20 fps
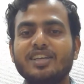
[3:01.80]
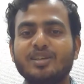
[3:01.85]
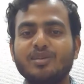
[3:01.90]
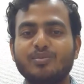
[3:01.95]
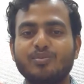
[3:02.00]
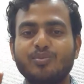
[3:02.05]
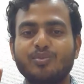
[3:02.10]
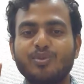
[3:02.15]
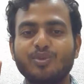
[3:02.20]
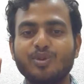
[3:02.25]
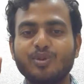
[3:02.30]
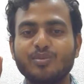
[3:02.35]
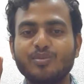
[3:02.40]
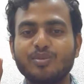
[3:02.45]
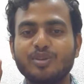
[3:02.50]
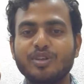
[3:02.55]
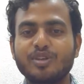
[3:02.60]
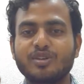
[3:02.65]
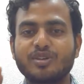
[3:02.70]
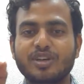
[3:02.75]
ఇప్పుడు
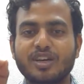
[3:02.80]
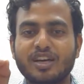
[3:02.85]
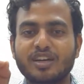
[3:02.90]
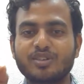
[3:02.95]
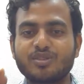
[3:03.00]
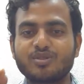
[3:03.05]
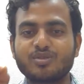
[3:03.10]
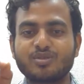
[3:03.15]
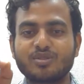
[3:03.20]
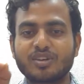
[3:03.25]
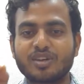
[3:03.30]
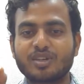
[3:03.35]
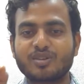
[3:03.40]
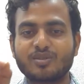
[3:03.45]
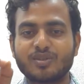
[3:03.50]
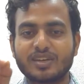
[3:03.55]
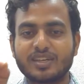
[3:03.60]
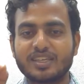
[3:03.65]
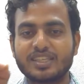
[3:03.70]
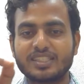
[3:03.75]
మీరు
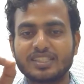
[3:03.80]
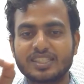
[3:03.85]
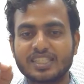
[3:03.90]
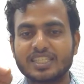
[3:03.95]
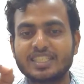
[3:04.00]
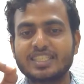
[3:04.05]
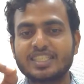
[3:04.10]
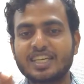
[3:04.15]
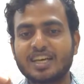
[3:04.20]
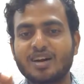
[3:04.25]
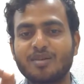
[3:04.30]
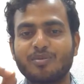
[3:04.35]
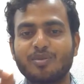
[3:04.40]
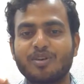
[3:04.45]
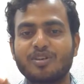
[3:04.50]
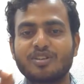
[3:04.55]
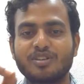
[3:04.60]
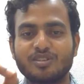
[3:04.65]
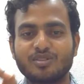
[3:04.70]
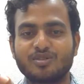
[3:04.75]
కడుతున్నటువంటి జిజియా
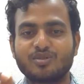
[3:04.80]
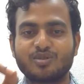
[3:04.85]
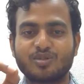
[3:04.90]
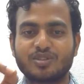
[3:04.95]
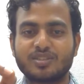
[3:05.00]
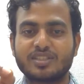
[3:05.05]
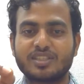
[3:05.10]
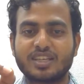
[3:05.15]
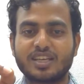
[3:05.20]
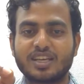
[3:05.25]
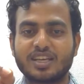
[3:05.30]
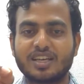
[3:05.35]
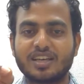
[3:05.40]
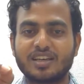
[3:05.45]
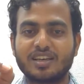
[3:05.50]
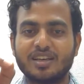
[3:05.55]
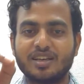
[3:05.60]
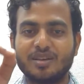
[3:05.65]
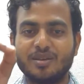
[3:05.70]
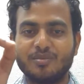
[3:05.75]
పన్నును చూస్తే
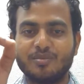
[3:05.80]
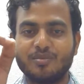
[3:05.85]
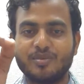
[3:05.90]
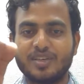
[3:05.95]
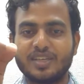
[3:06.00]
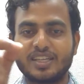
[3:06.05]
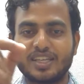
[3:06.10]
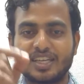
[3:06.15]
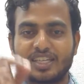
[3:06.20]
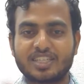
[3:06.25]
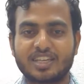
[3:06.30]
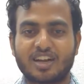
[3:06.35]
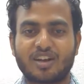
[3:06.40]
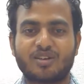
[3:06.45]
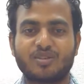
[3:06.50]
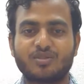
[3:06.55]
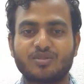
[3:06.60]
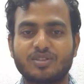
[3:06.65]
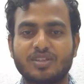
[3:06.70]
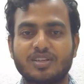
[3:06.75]
మీరే
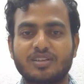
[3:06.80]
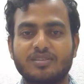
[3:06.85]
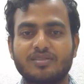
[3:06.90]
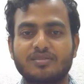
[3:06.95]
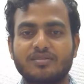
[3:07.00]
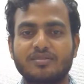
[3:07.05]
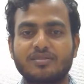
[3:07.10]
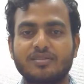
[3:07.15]
షాక్ అవుతారు